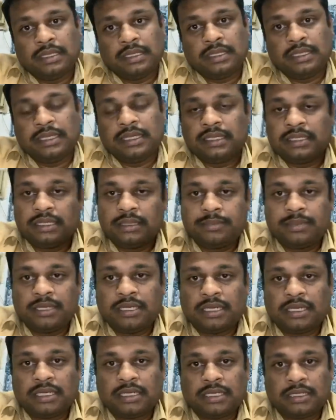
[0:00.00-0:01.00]
இங்கேருந்து
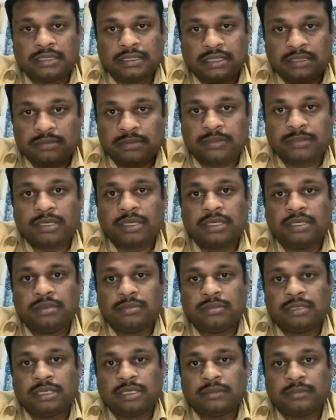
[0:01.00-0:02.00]
எப்படி நான் திரும்ப
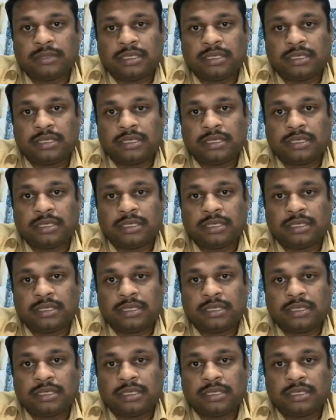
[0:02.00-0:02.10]
மறுபடியும்